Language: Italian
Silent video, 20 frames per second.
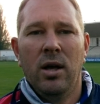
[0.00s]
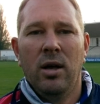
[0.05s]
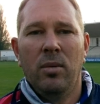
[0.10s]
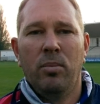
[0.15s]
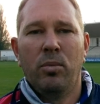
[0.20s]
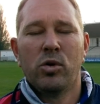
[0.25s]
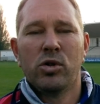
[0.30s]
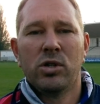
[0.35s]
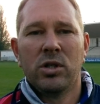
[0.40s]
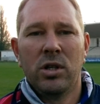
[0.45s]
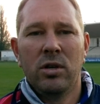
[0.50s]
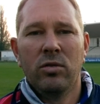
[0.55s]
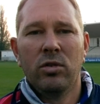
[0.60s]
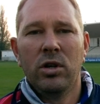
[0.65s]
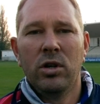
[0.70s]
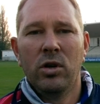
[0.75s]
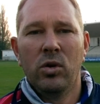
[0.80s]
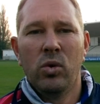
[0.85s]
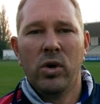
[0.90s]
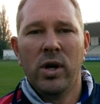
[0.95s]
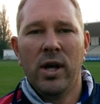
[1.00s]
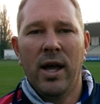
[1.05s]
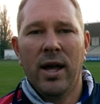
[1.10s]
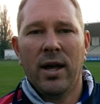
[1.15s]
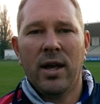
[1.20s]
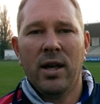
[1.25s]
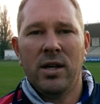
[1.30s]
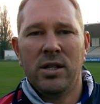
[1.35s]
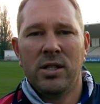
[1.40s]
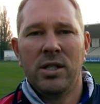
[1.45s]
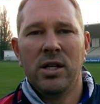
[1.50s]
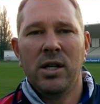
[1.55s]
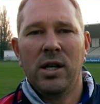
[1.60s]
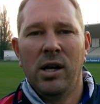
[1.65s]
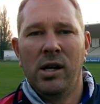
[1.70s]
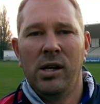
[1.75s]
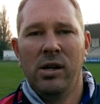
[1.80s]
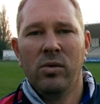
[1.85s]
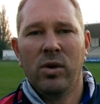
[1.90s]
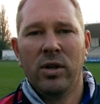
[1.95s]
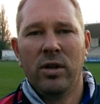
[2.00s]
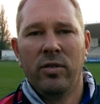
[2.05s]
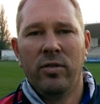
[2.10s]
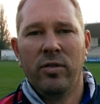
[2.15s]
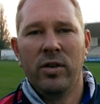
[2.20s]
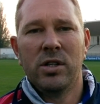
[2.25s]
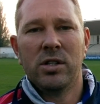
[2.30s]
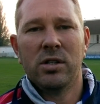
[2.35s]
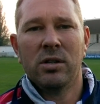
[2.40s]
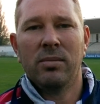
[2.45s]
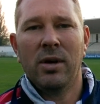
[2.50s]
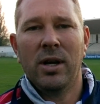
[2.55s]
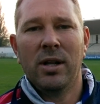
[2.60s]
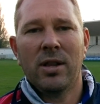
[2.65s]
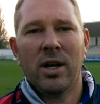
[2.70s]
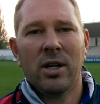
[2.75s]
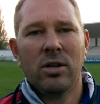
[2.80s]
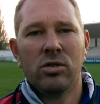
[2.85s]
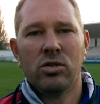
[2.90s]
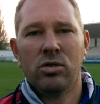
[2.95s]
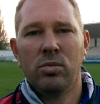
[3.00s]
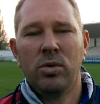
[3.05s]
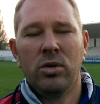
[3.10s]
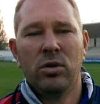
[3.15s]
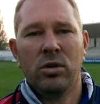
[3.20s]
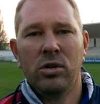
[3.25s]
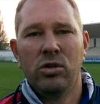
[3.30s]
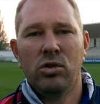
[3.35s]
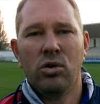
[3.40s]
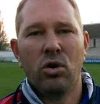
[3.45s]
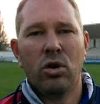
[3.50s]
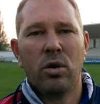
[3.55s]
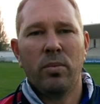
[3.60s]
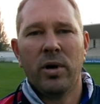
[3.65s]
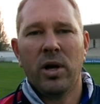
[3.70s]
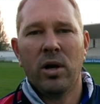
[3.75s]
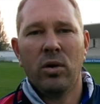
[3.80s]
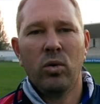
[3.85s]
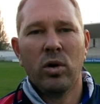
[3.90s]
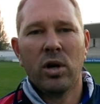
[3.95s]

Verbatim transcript: positivo di lui è che sì, la lingua è difficile, ma è entrato subito nel gioco perché lui